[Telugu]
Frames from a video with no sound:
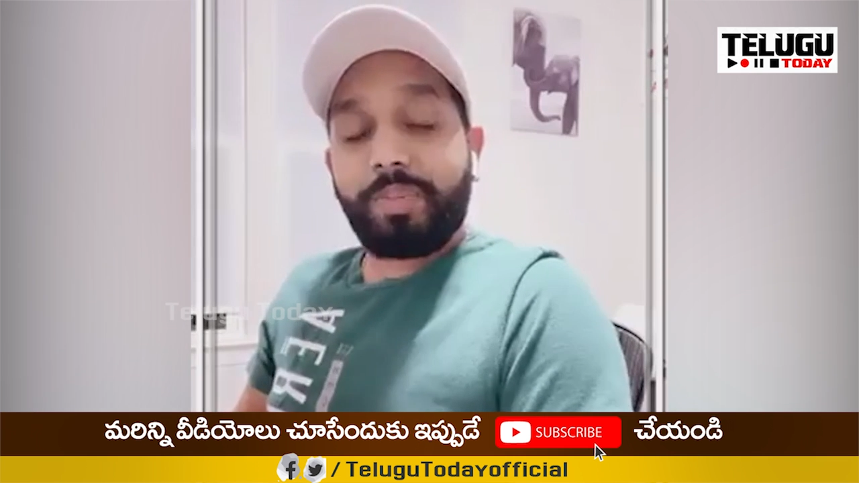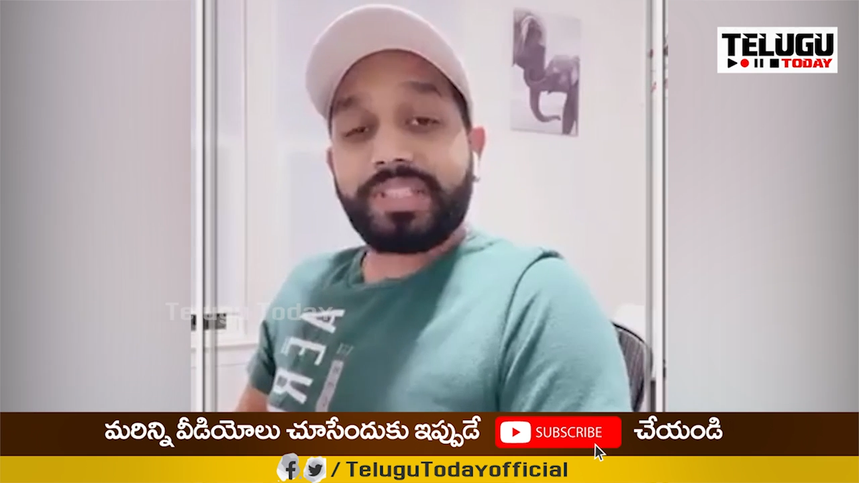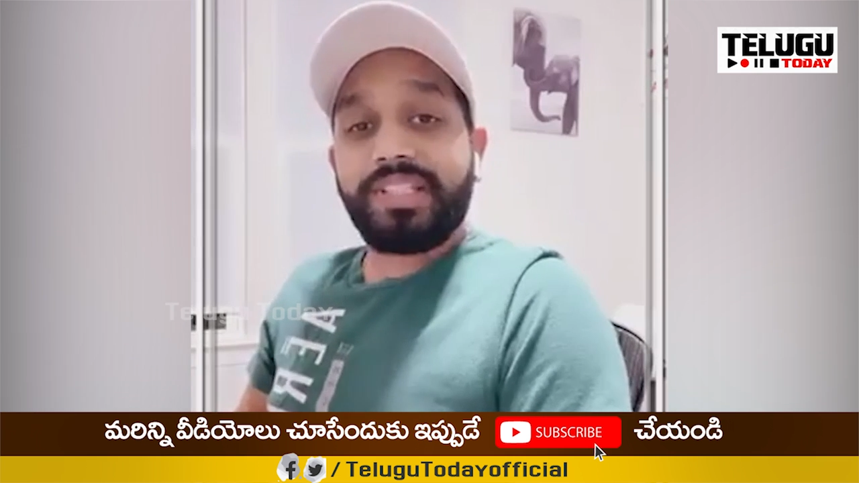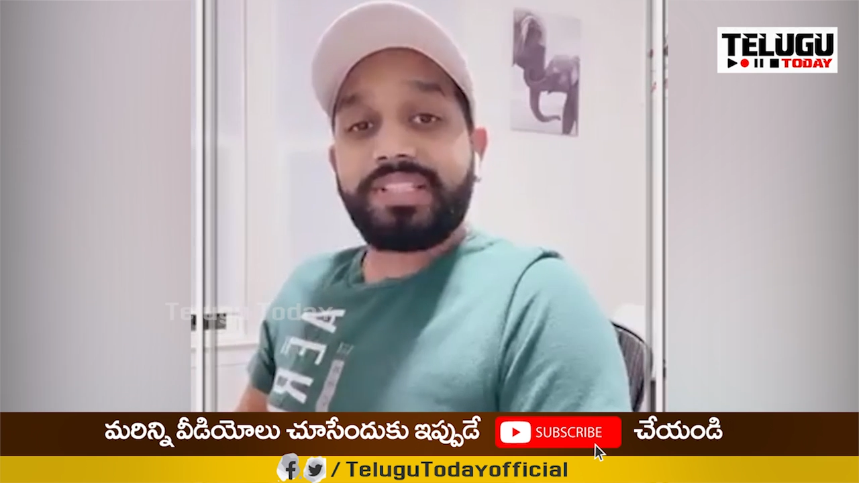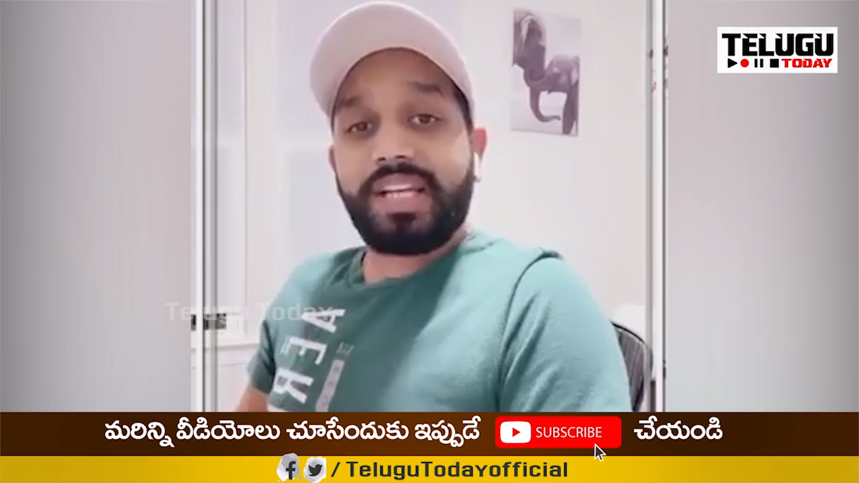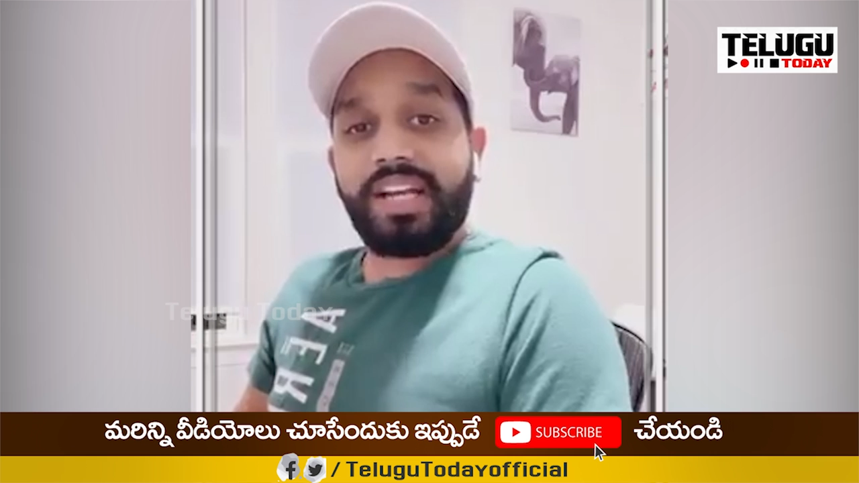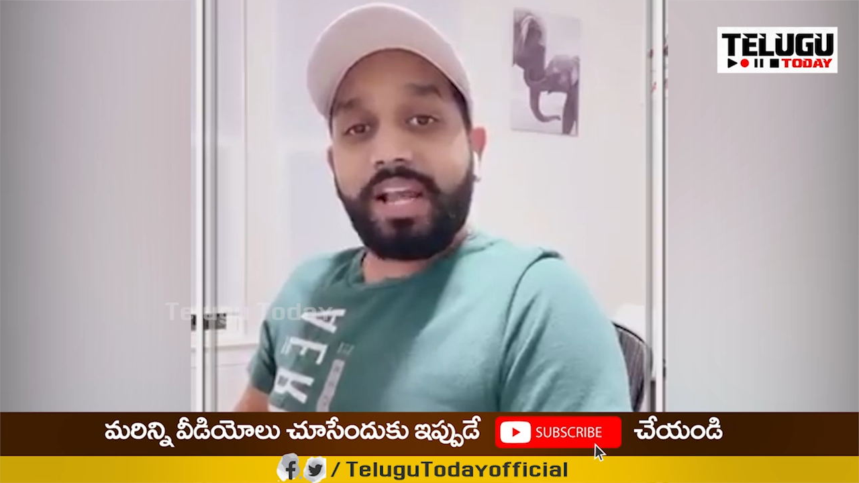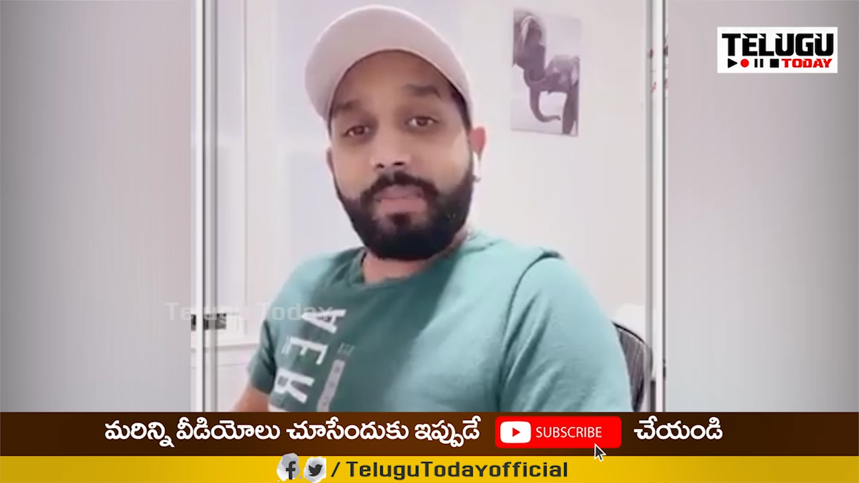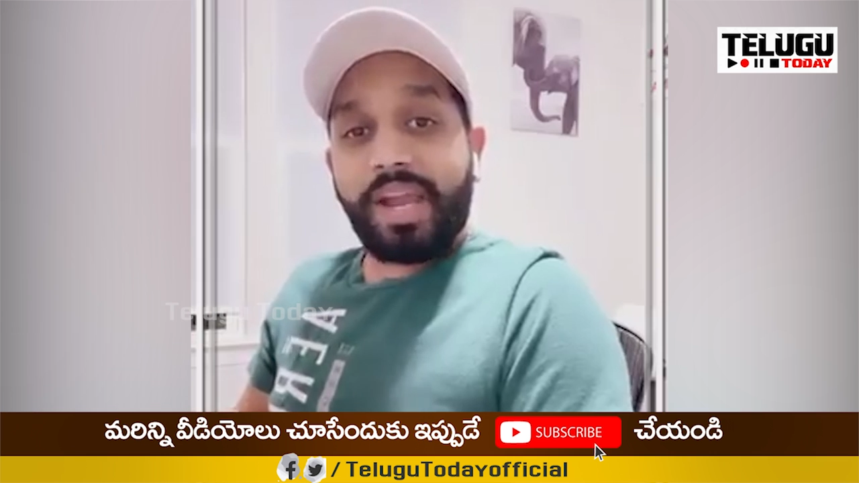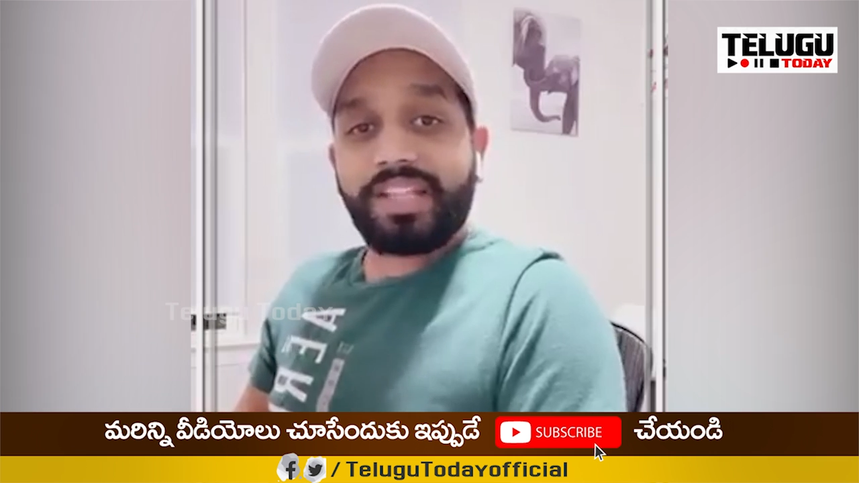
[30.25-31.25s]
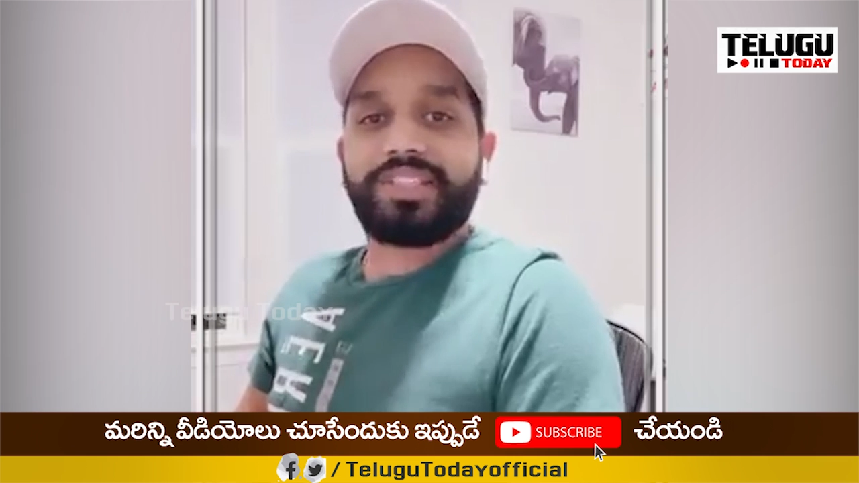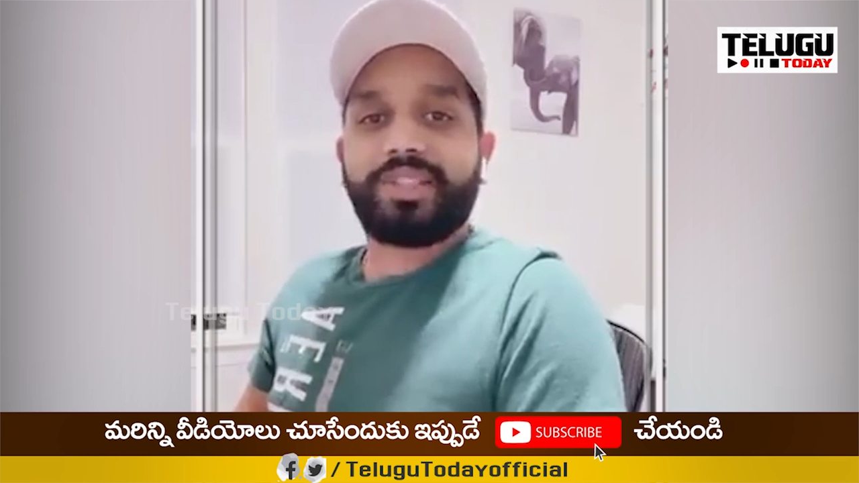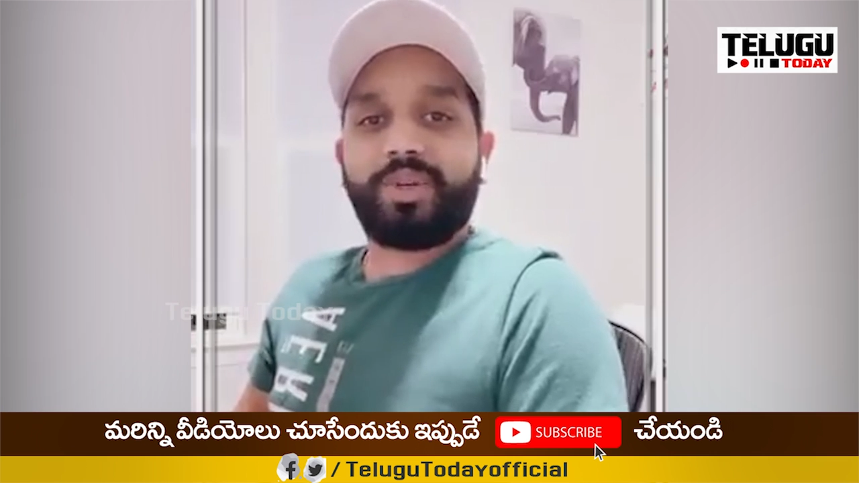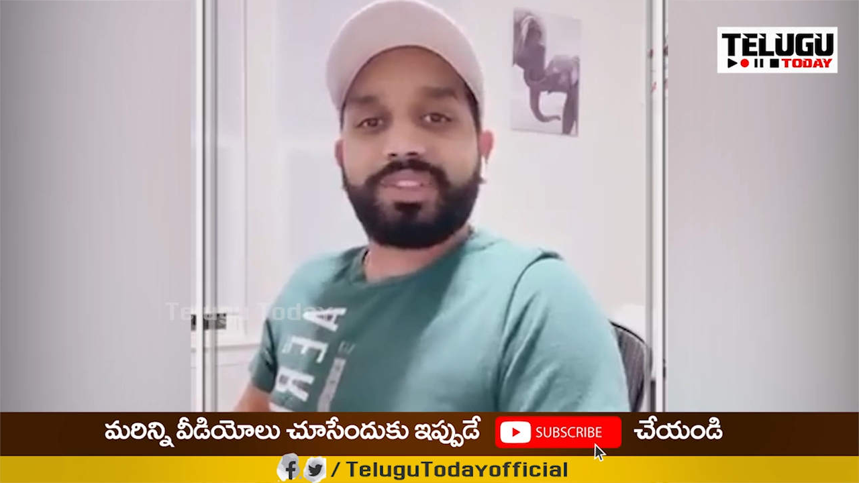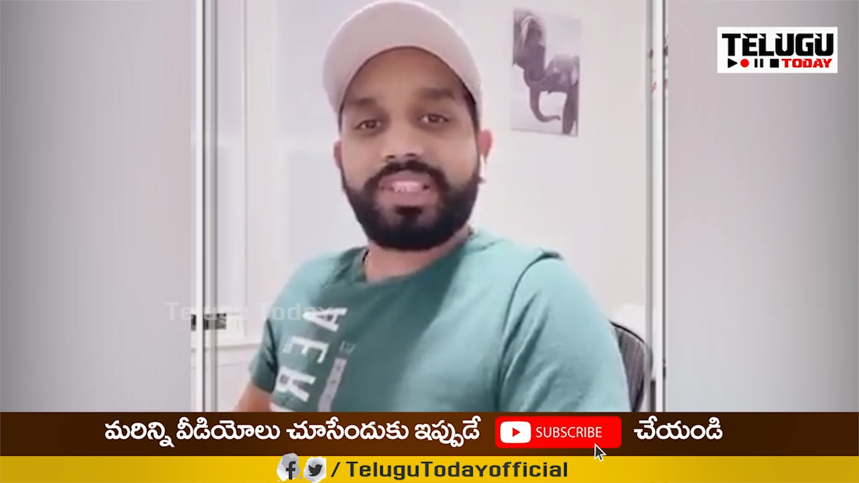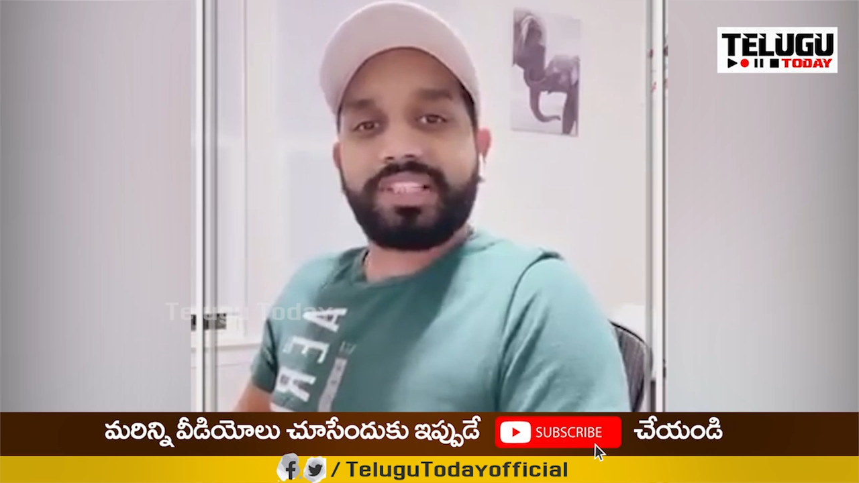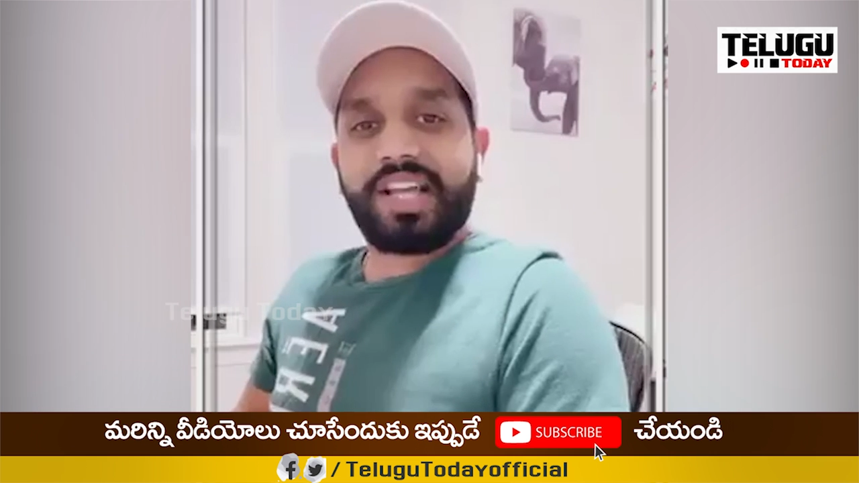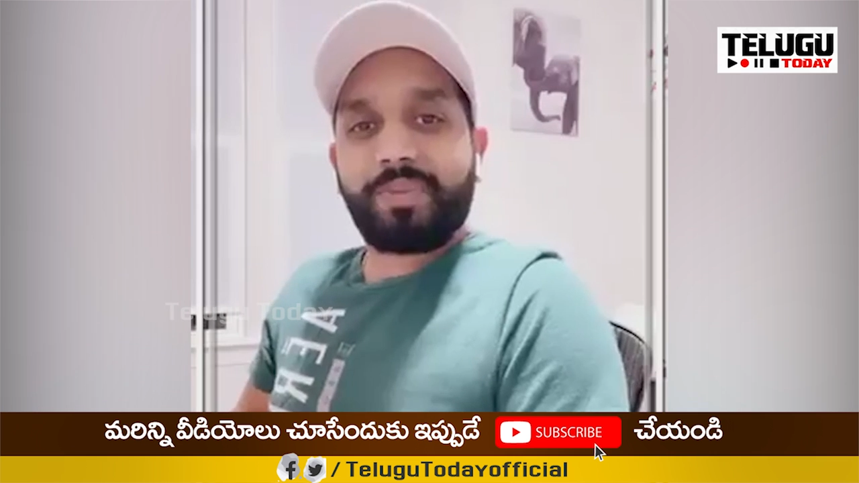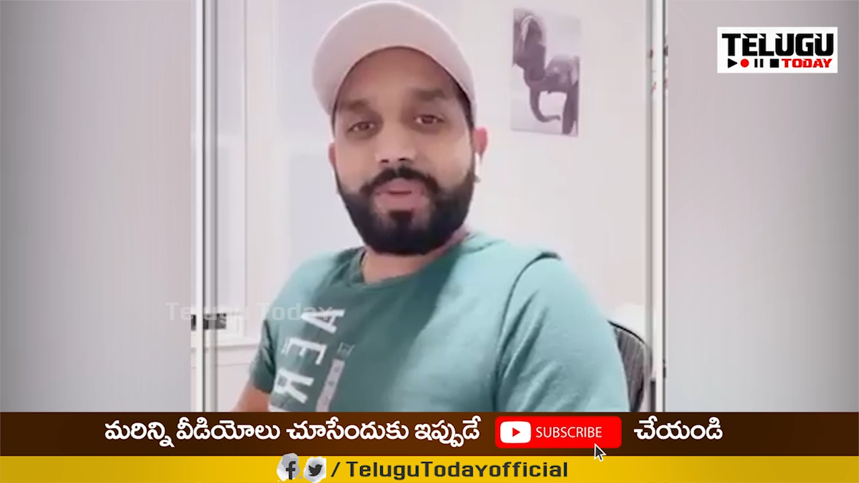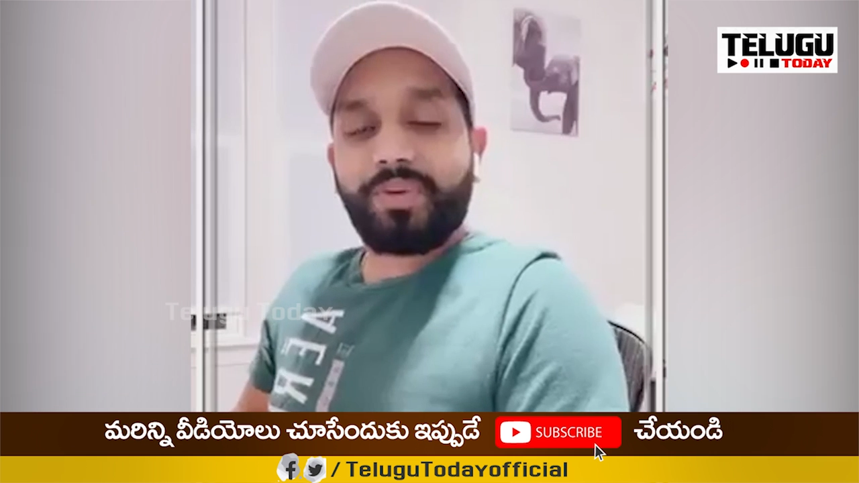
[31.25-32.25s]
ప్రశ్నించాలనే అమాయక స్థితిలోకి
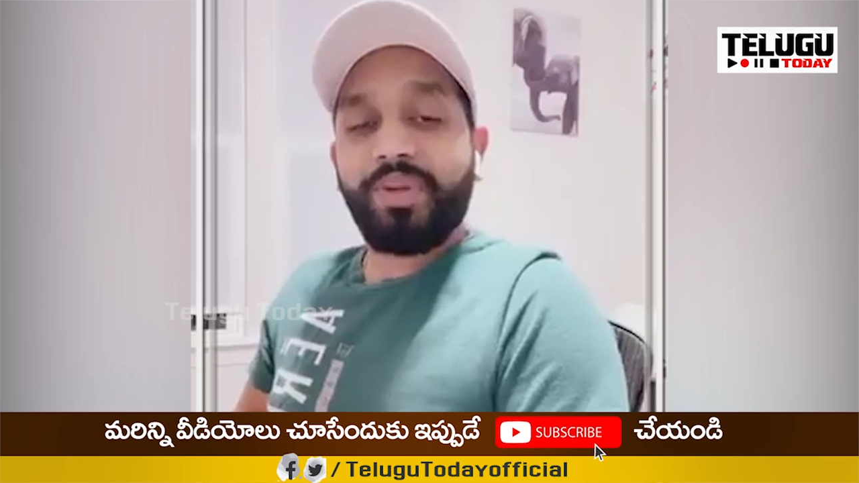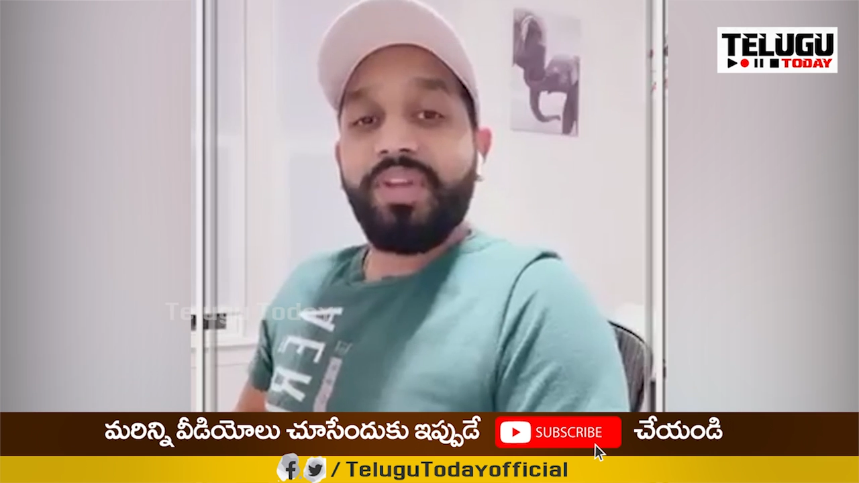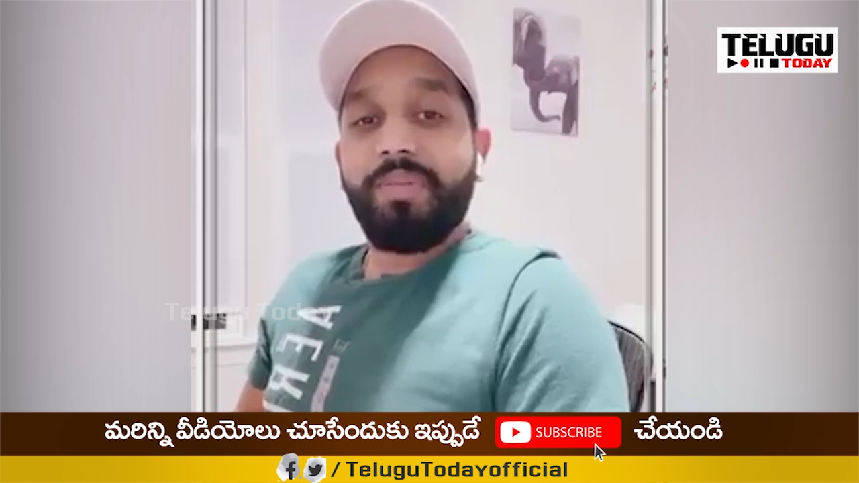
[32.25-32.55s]
జిగజారిపోయారు